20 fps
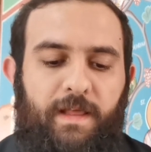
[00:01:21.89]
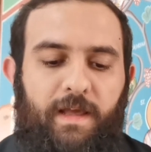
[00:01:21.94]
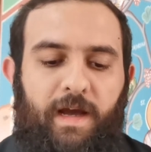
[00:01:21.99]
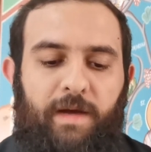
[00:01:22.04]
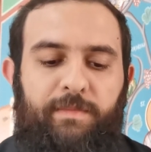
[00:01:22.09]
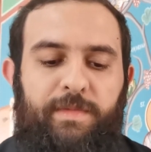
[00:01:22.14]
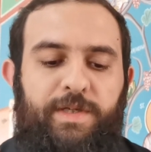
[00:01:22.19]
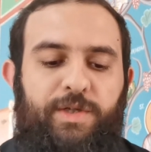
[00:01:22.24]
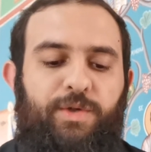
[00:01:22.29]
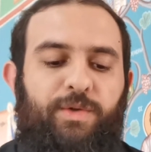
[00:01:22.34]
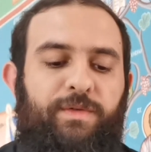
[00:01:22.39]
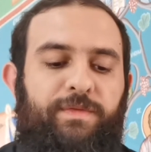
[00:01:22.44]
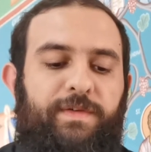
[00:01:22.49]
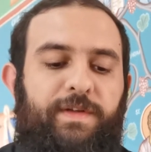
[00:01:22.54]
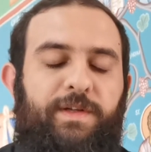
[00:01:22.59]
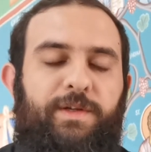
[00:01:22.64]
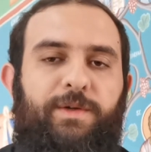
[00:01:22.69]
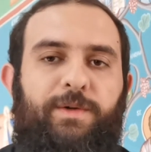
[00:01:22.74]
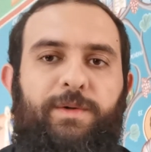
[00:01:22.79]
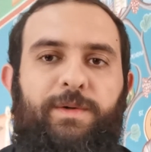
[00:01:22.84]
عم نشوف
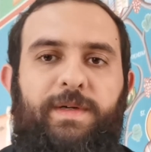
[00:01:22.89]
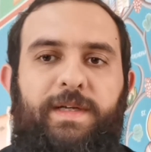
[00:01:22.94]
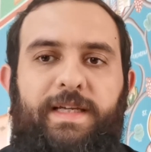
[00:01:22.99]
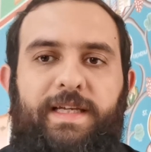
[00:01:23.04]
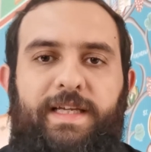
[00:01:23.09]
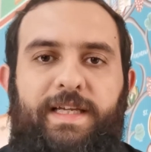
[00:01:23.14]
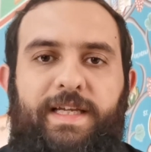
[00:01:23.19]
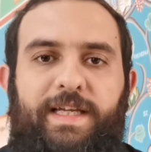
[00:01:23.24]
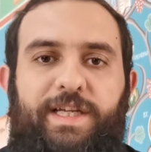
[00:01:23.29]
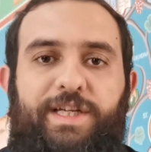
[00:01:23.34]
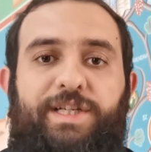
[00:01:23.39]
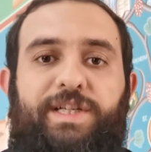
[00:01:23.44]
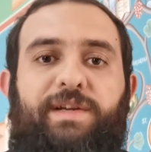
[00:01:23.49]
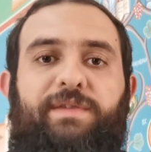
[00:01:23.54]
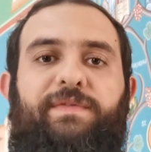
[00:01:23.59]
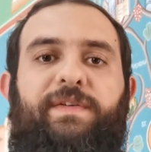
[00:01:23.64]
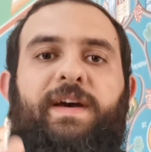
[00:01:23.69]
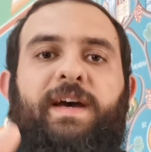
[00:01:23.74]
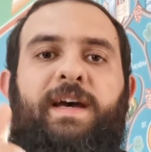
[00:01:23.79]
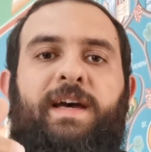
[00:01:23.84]
انه
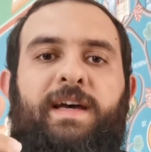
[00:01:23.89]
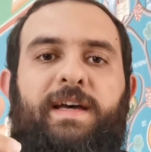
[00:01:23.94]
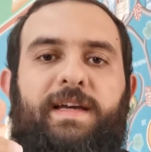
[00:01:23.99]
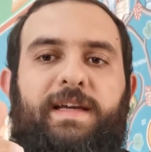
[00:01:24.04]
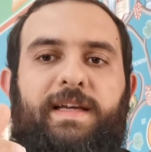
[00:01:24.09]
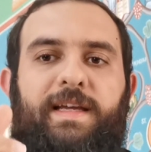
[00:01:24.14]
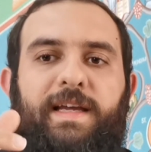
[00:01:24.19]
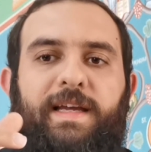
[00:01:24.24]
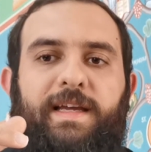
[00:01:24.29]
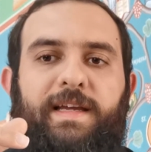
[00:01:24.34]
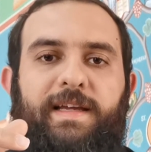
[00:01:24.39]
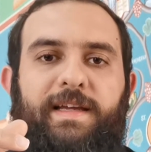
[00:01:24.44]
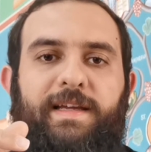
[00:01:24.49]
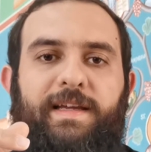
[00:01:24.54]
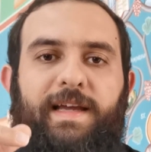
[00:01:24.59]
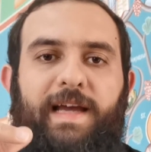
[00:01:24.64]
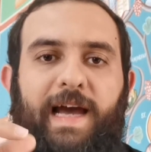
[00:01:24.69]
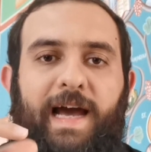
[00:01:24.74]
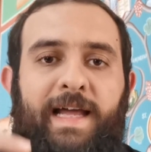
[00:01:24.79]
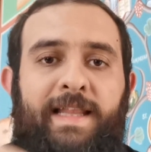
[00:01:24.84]
الشفاء
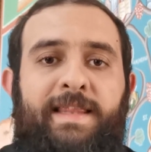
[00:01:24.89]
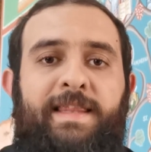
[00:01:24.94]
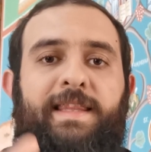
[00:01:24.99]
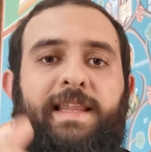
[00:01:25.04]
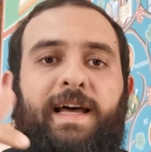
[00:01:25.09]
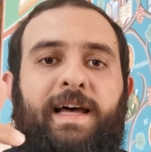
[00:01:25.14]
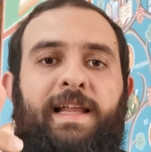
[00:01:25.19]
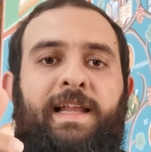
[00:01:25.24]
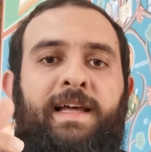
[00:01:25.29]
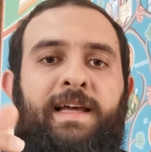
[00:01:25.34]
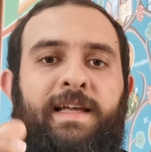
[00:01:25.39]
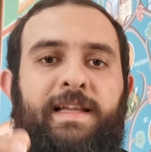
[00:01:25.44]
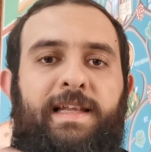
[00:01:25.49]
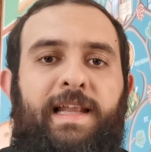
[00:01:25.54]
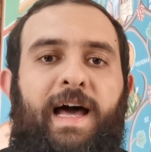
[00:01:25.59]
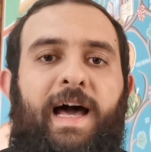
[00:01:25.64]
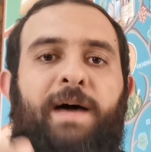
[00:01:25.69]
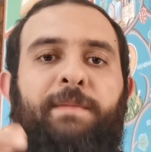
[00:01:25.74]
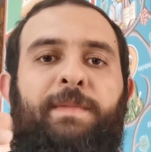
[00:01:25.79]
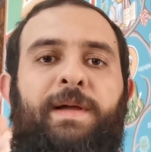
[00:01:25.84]
ادى
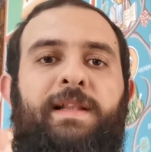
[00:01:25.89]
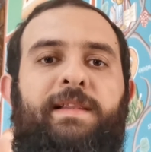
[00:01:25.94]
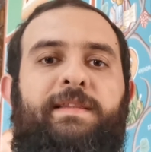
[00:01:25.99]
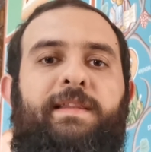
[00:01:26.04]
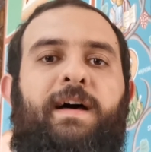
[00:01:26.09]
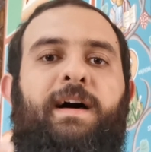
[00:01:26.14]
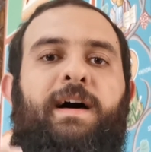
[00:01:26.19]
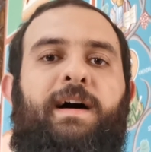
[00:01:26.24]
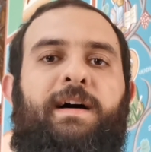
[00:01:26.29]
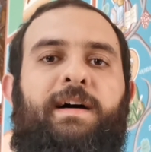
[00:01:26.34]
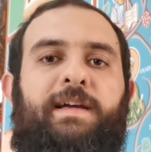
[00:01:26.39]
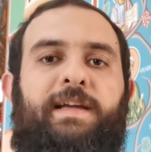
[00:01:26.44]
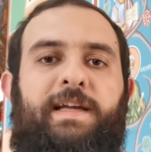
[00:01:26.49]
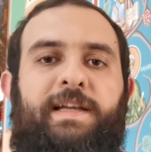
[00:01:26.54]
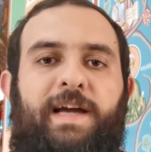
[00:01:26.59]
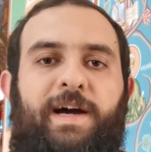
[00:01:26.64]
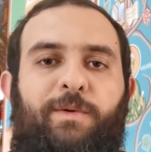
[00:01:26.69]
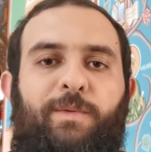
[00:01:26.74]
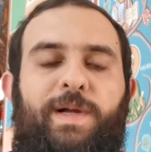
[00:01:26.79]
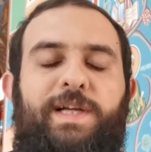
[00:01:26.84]
لعمل طاعه
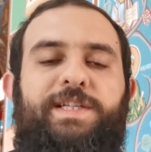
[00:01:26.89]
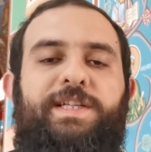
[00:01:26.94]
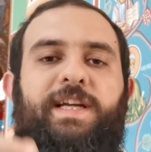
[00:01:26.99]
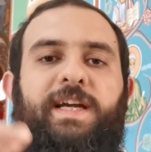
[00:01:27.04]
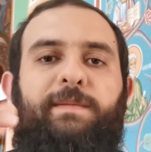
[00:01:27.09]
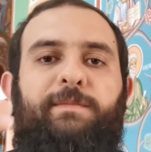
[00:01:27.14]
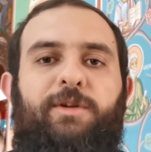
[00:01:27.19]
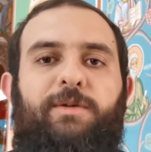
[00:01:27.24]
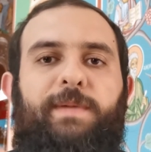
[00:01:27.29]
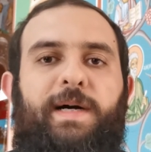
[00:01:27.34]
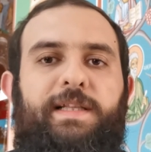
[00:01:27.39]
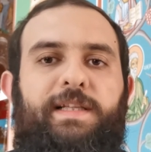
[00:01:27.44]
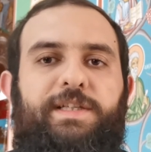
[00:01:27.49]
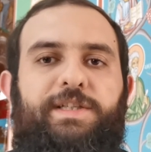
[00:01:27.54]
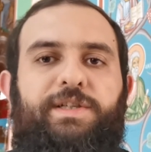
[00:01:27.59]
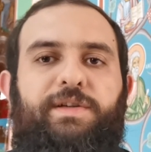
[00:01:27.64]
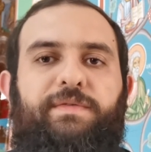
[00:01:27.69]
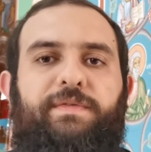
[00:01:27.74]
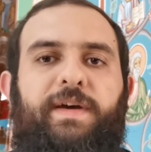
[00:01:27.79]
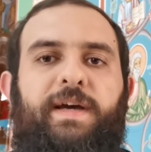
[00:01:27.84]
يعني اول شيء عمله بعد
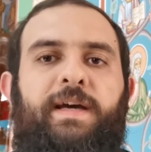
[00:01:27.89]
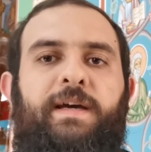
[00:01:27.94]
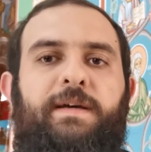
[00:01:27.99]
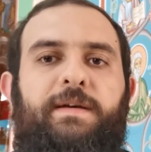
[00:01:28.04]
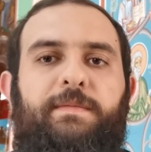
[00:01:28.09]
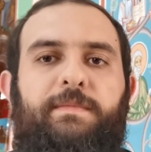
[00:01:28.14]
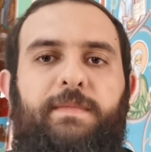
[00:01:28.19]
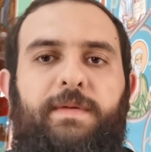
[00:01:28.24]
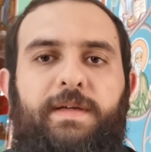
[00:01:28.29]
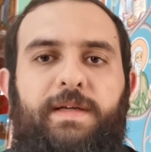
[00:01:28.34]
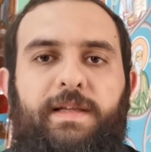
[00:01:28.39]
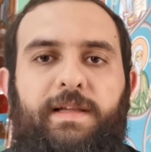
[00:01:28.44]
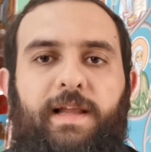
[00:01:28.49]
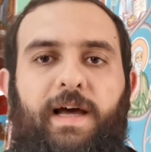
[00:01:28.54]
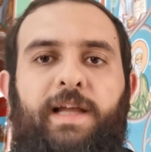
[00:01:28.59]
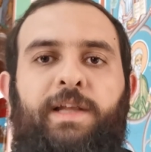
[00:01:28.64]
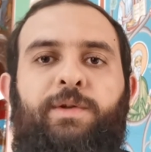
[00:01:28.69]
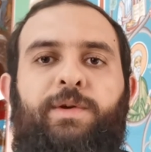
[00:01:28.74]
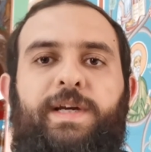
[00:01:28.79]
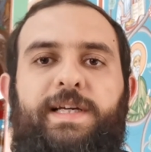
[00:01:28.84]
الشفاء
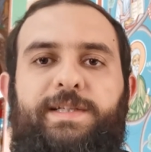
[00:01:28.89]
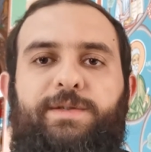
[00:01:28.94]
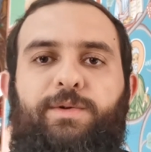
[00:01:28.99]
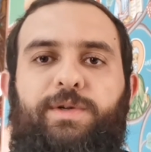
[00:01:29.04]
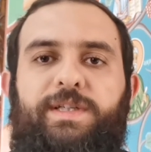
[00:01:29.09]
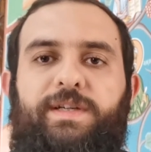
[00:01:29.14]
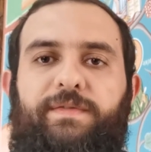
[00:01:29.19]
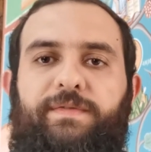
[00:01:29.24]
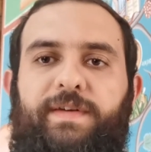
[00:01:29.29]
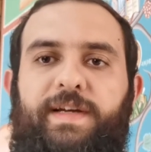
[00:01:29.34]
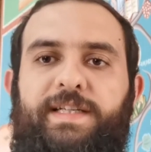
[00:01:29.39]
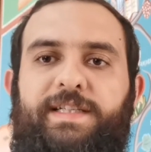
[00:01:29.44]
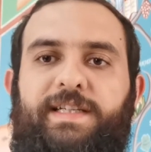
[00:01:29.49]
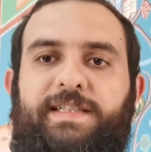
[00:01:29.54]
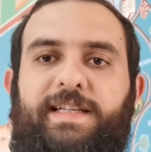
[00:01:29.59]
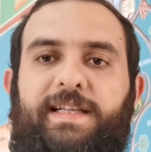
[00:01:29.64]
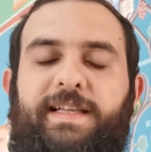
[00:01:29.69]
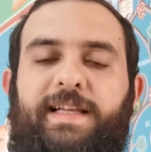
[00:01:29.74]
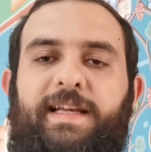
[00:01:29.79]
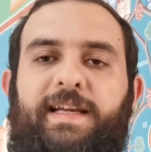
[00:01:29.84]
لانه يسوع شفاه
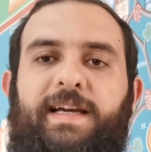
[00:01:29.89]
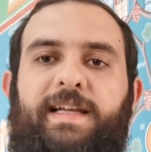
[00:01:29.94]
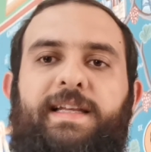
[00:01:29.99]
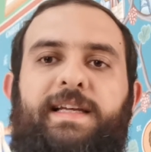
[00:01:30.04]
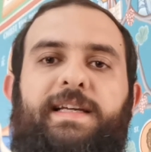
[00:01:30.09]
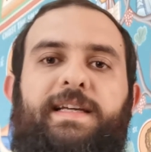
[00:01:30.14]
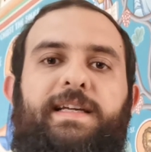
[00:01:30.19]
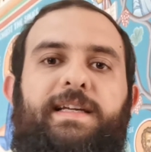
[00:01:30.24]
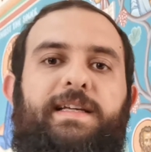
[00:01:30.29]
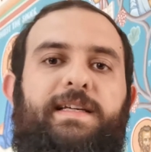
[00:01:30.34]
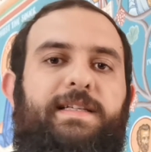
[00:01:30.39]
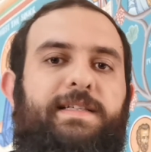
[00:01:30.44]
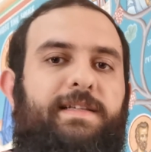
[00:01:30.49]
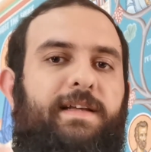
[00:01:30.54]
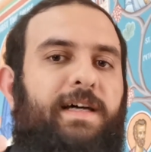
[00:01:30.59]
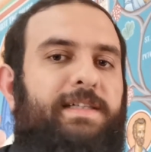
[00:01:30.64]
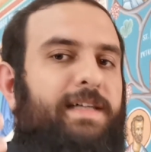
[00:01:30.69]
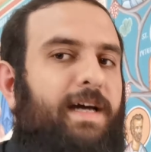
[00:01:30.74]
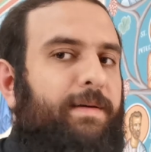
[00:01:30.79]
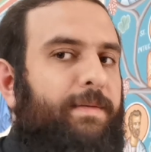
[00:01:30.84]
جسديا
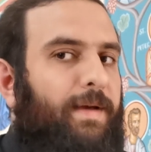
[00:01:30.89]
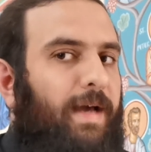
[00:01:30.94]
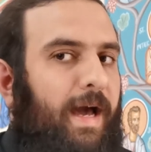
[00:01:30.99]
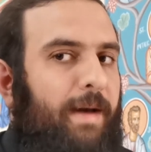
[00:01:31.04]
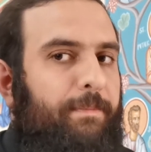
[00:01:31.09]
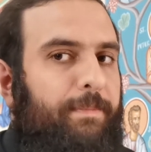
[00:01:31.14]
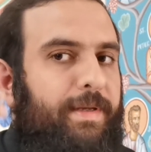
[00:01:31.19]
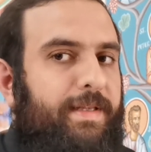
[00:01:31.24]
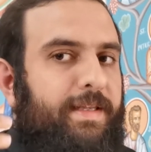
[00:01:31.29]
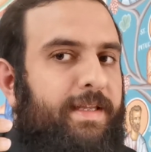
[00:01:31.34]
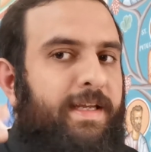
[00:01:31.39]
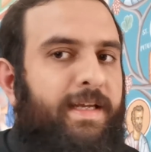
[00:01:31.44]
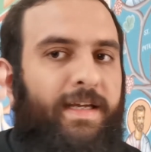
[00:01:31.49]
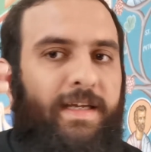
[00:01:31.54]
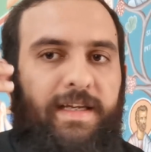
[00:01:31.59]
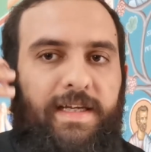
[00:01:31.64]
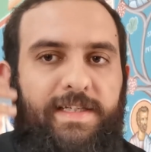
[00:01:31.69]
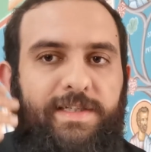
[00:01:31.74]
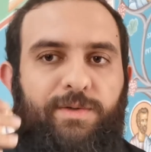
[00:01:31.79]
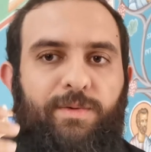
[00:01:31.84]
صار عم
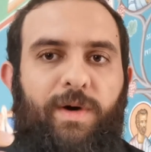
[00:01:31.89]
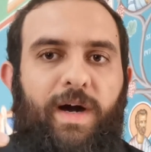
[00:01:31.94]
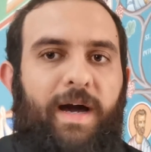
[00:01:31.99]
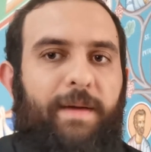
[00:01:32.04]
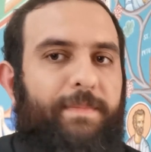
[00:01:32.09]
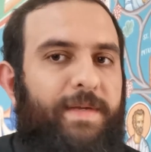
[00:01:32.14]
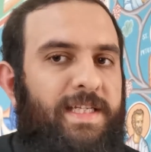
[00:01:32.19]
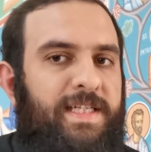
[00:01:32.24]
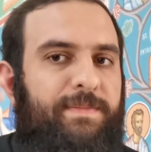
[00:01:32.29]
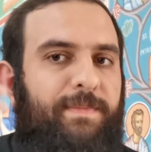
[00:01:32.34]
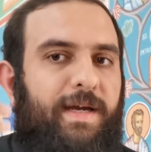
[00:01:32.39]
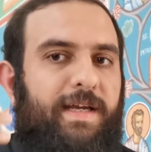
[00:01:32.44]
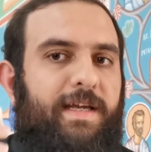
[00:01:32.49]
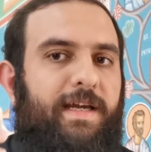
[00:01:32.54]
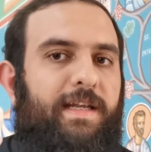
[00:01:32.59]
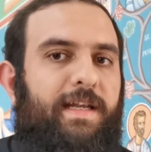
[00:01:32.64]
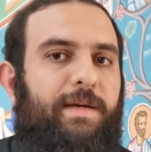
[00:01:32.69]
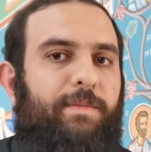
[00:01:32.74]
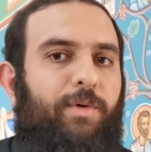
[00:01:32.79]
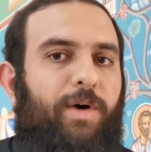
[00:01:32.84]
بيطيع يسوع عم بيسمع
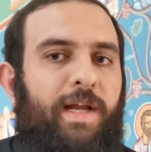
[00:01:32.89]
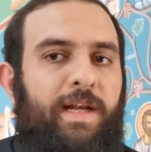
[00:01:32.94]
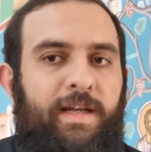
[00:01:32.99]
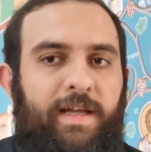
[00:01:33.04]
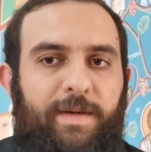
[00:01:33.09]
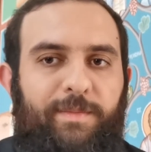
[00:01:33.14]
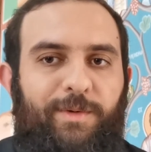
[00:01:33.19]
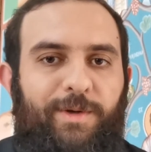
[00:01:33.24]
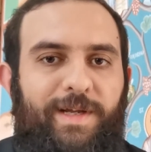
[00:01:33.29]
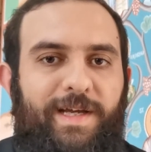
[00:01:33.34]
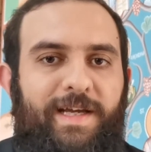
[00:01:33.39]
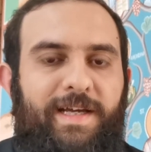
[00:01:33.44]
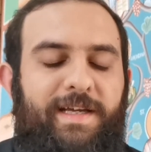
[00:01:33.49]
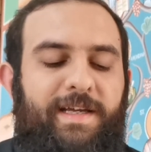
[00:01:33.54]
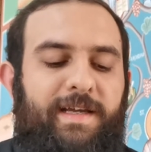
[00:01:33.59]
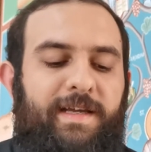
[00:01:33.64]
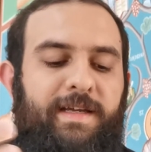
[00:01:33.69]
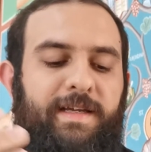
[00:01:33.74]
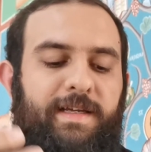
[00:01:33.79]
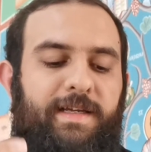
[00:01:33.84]
كلامه قال لي اعمل
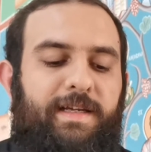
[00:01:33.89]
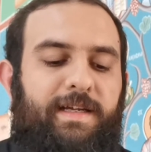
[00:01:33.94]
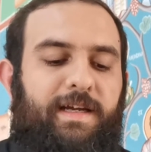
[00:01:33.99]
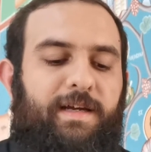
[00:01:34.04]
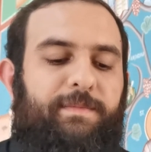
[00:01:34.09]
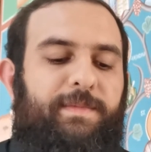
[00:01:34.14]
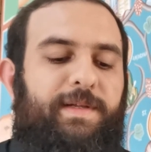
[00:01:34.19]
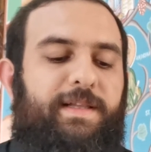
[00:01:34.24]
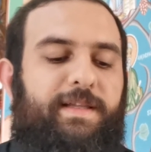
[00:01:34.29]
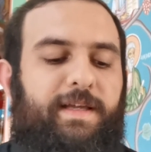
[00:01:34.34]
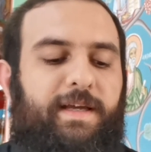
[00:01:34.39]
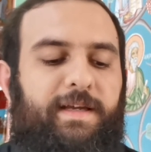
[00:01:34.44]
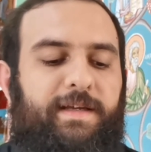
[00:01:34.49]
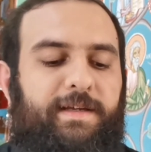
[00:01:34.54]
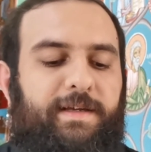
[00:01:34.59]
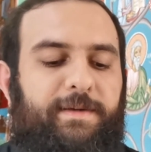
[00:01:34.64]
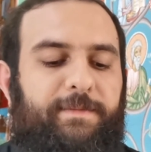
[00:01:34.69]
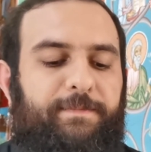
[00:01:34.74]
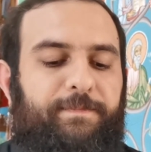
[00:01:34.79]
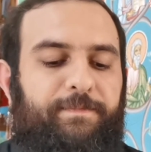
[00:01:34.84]
هيك عملت
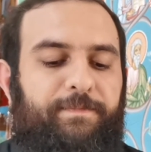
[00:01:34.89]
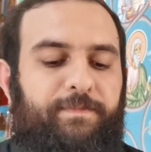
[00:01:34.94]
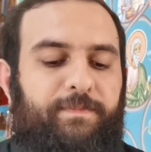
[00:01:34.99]
هيك